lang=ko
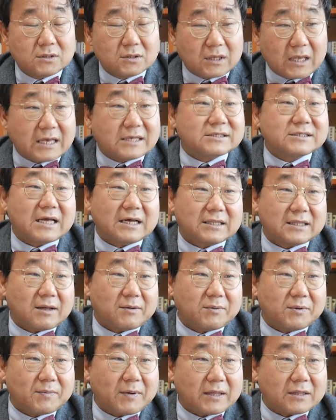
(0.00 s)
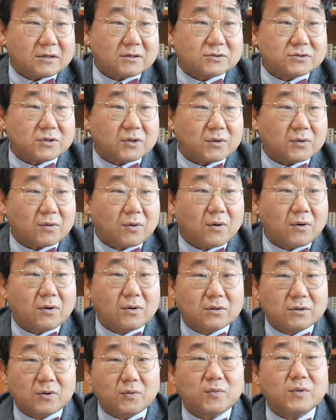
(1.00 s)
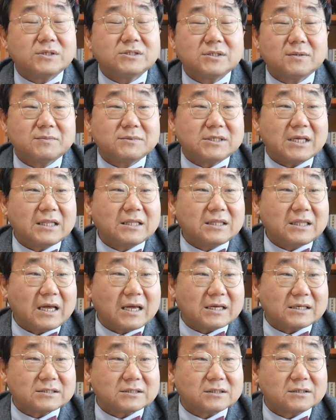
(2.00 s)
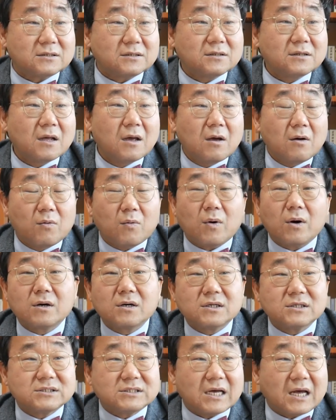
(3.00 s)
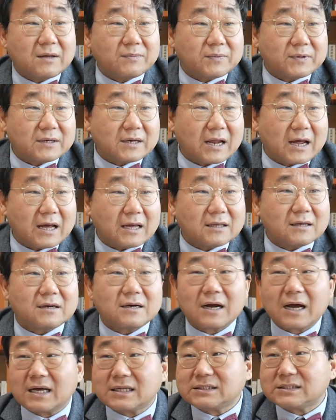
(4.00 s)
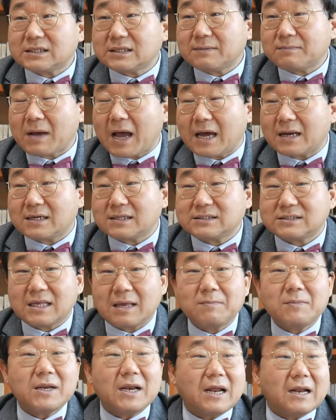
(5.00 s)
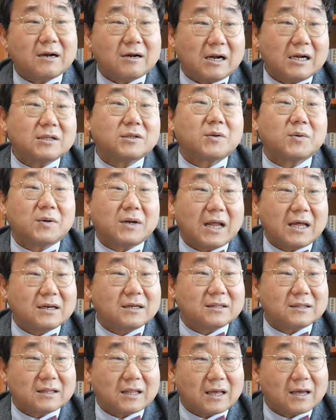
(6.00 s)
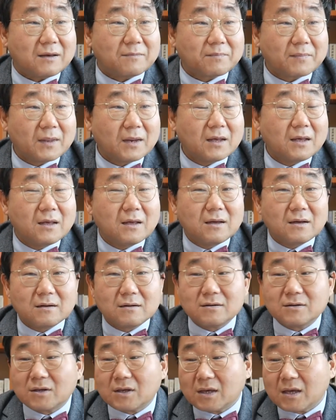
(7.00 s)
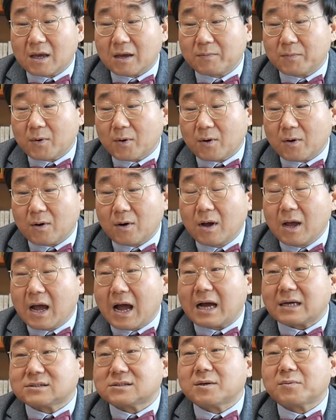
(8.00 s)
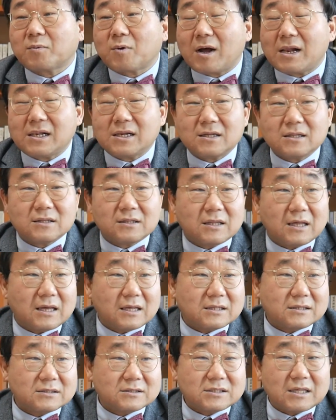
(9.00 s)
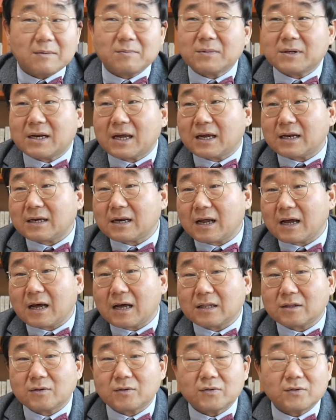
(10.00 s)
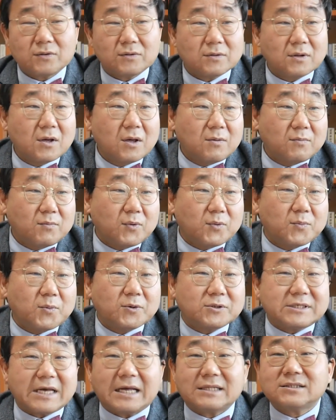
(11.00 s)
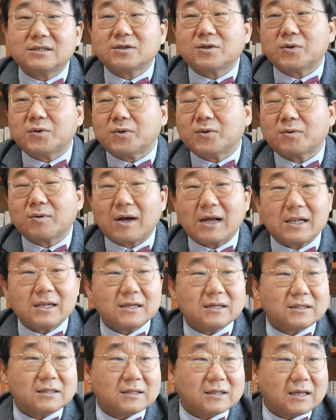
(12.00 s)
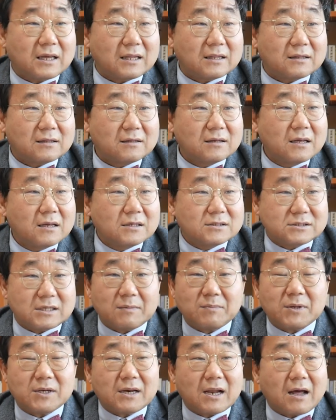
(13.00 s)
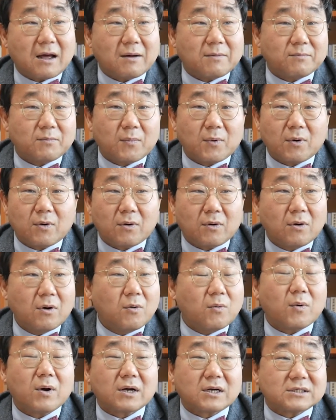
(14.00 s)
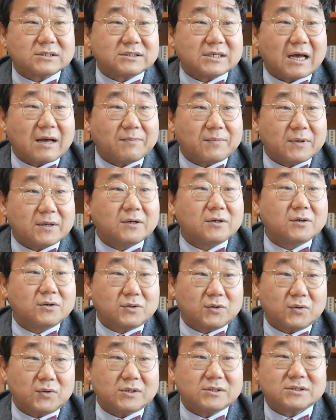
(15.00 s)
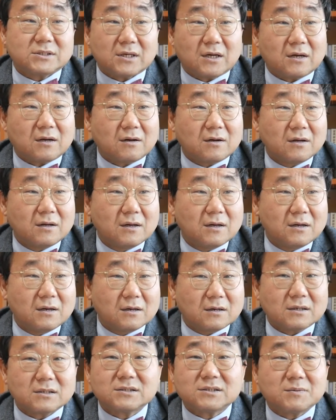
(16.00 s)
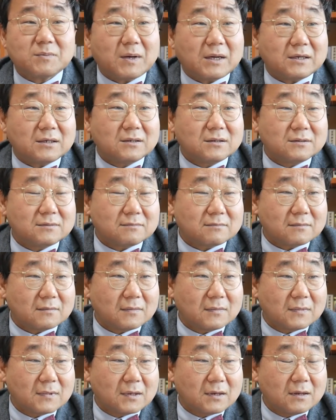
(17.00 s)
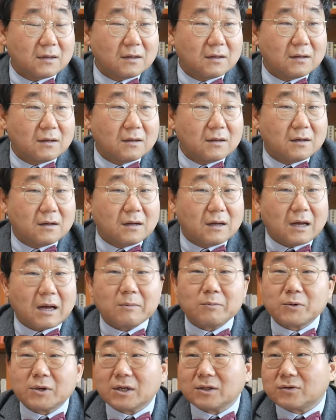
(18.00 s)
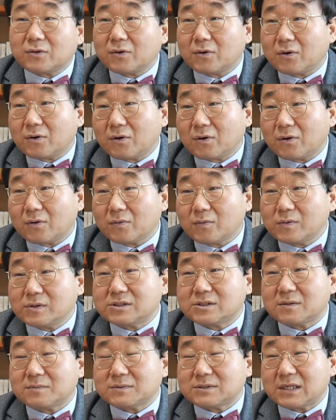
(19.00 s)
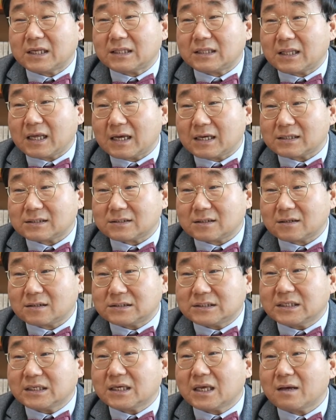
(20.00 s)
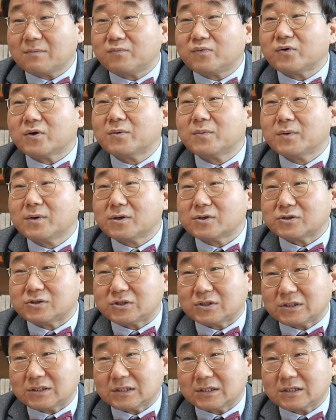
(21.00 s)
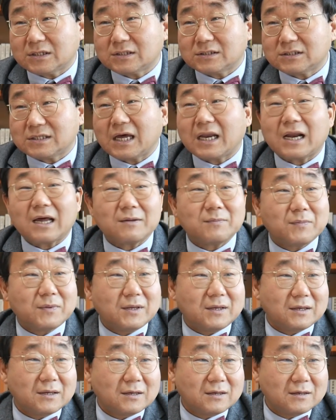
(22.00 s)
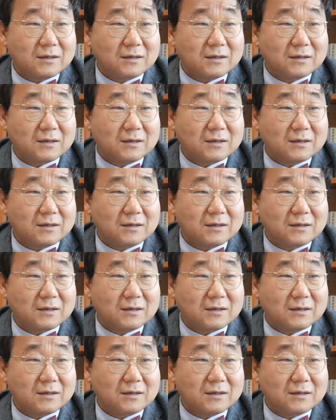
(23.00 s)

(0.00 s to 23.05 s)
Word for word: 개인 상담을 받을 수 있고 또 위즈덤 센터에서는 워크샵이나 여러 가지 많은 세미나를 활동을 하는데 거기에 뭐 학습 관련된 세미나나 또는 부모 자녀 교육 관련된 세미나 뭐 워크샵 이런 것도 있어요. 그렇지만은 아무래도 위즈덤 센터에서 쉽게 부려먹을 수 있는 사람이